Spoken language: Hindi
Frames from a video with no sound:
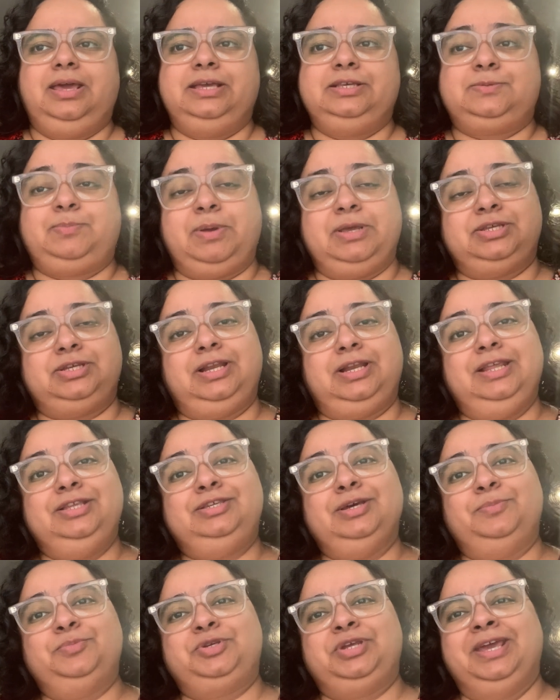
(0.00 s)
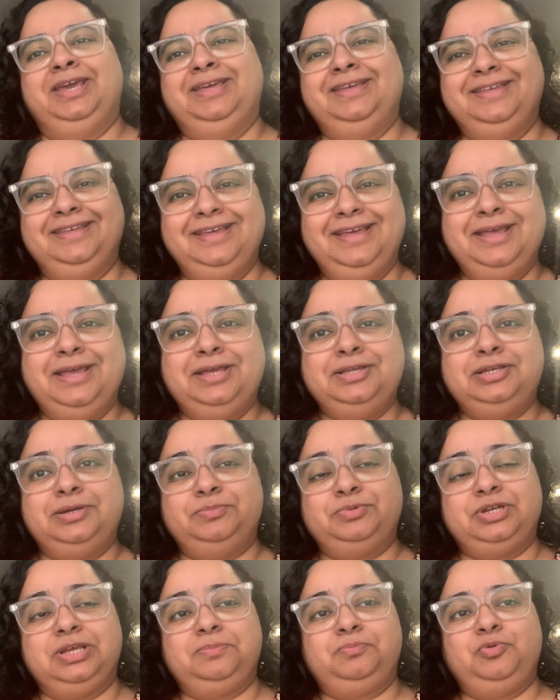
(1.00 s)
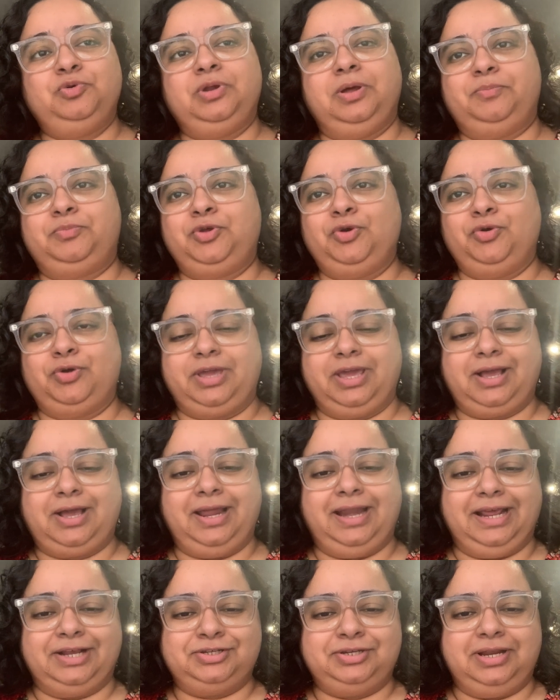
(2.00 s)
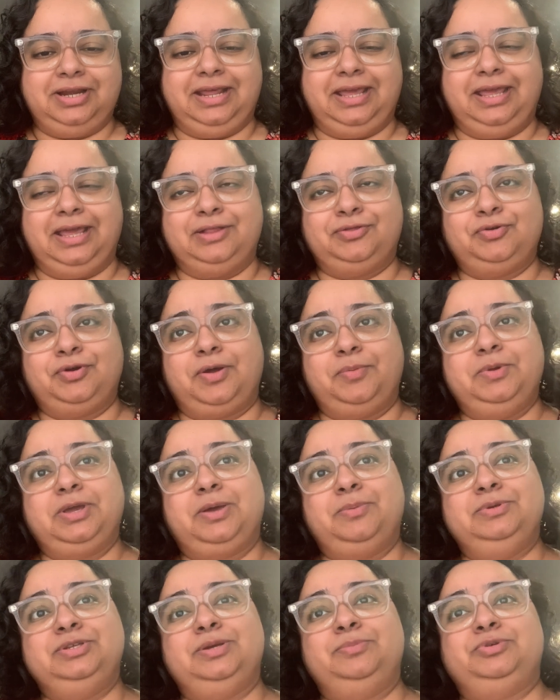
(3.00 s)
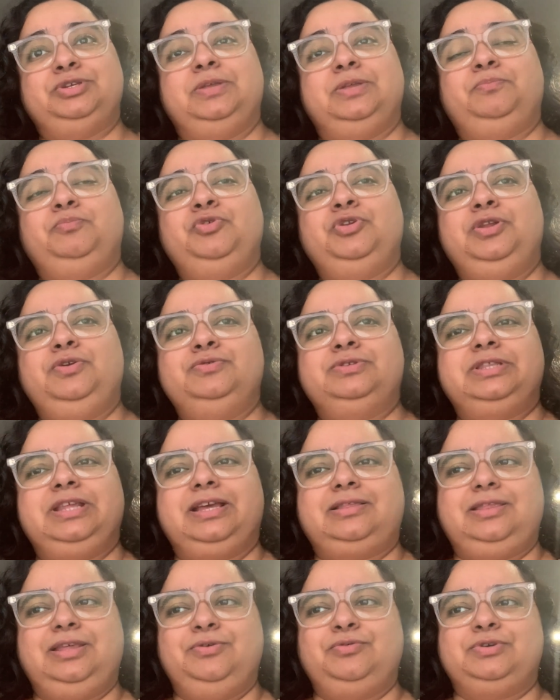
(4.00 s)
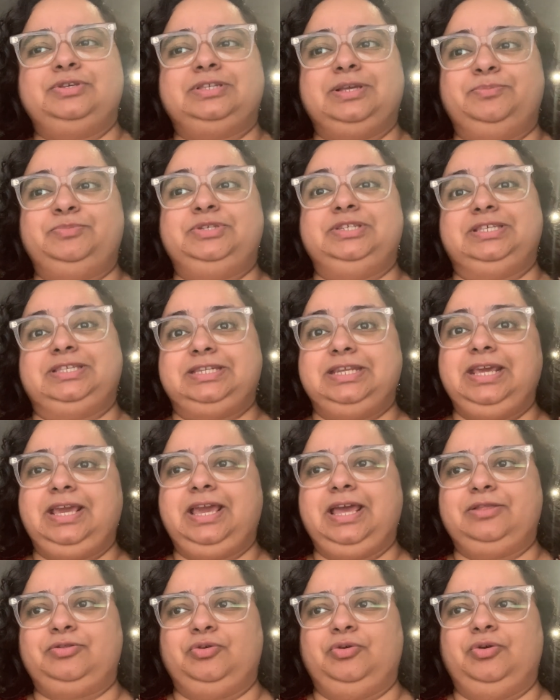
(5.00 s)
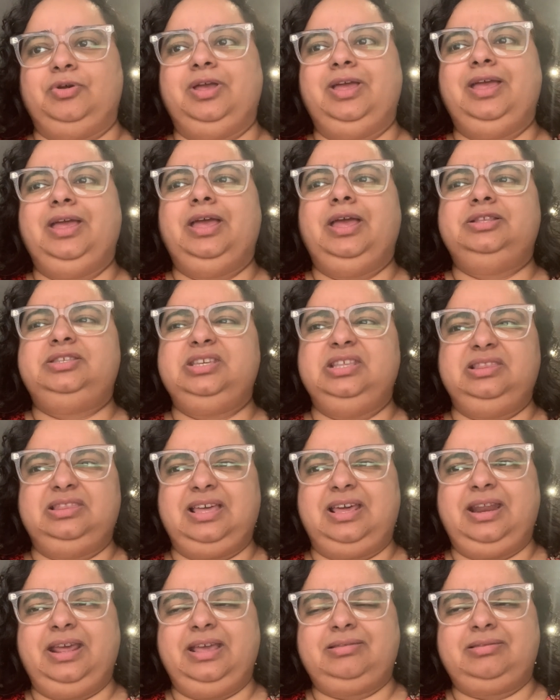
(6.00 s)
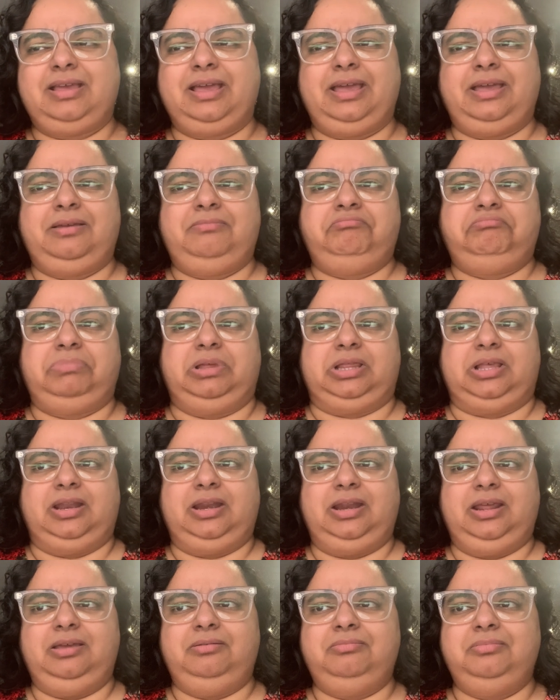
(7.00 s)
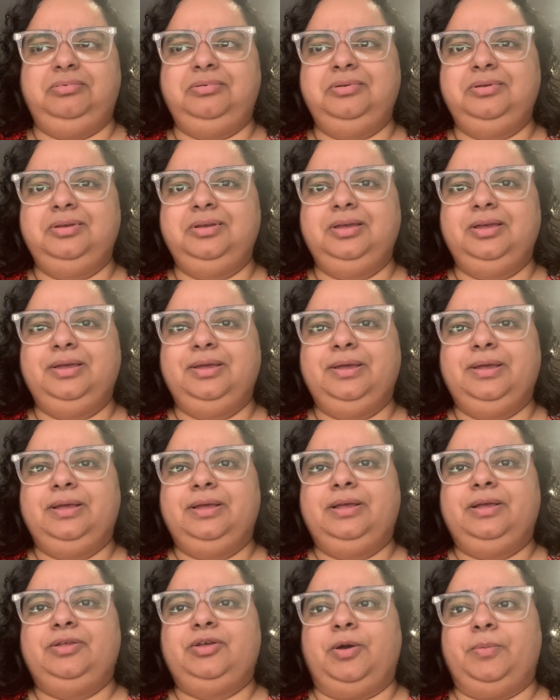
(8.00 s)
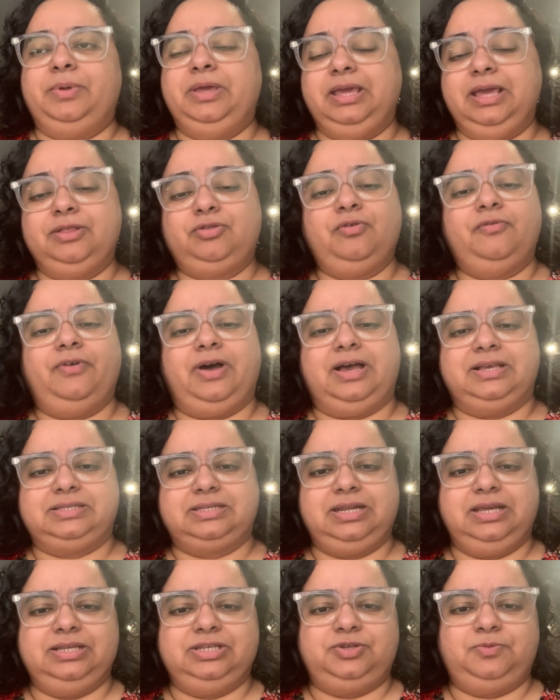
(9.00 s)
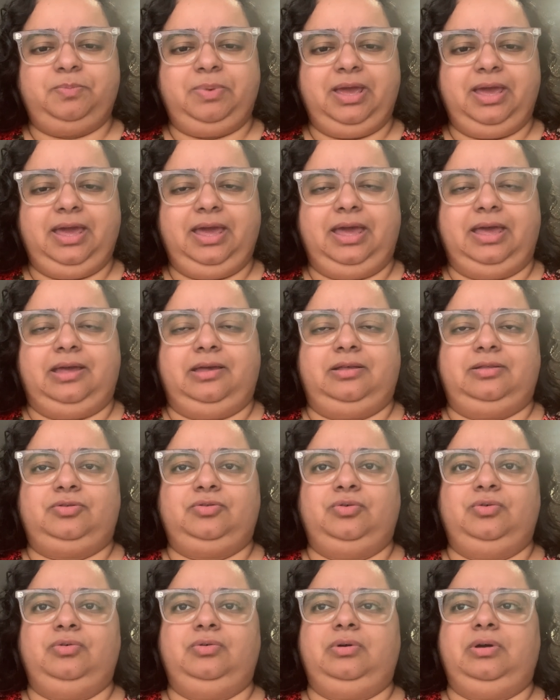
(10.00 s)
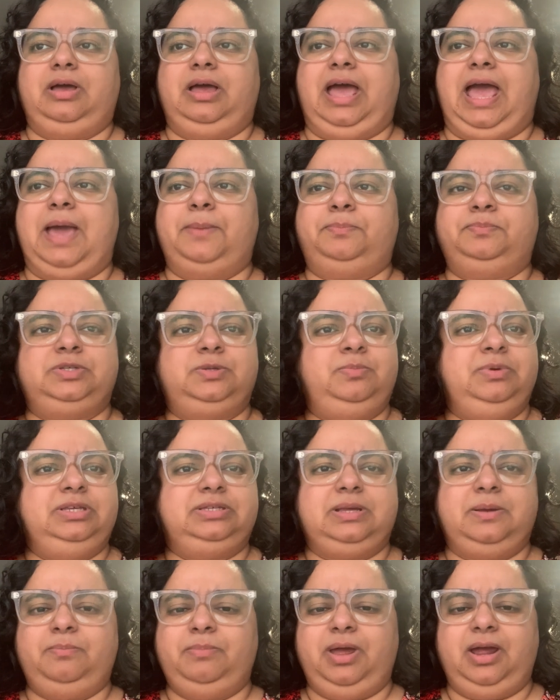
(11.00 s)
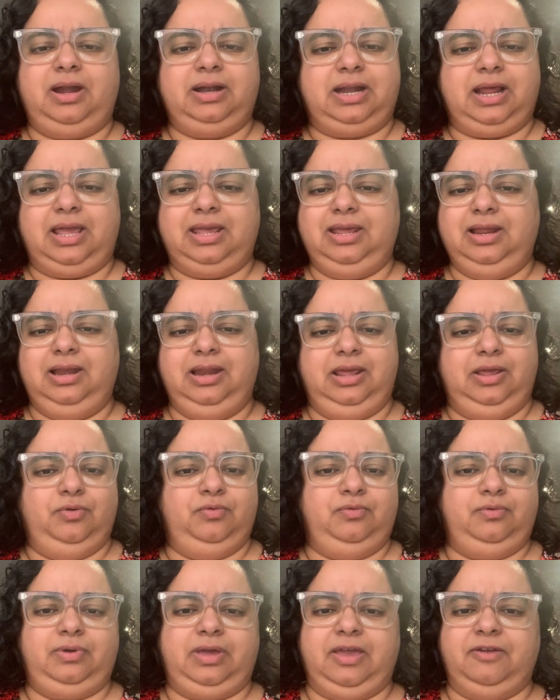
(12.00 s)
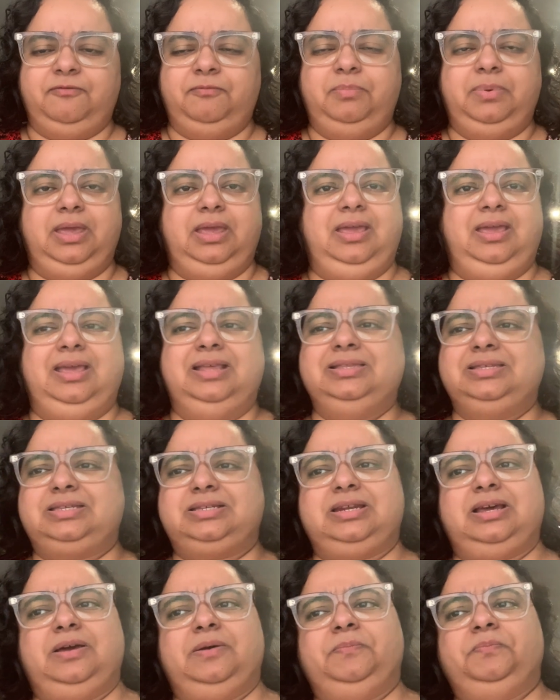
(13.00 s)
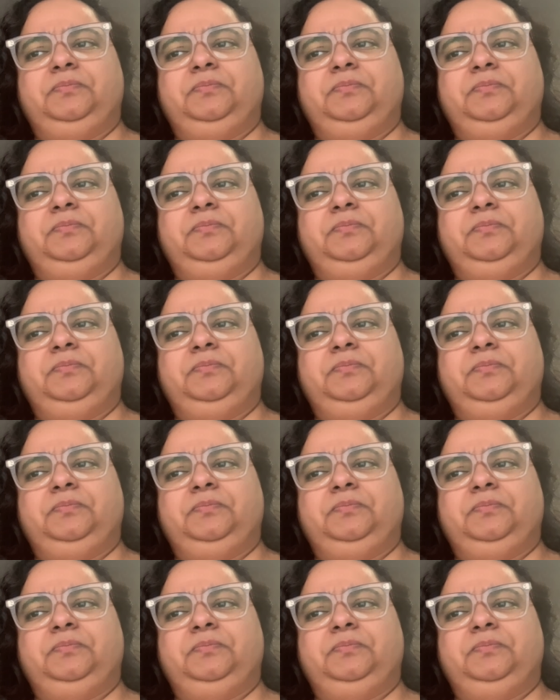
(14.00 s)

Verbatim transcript: स्पेशली जमशेद जमशेदपुर अब क्योंकि कनेक्शन नहीं है तो कभी कभी जमशेदपुर न्यूज़ देखती होगी सब चीज़ ठीक है तो चिंता रहता है पता नहीं अभी ये तो वास्ट स्टेज पे है तो एप्स भी सब मैं हटा ही ली हूँ एफ बी इंस्टा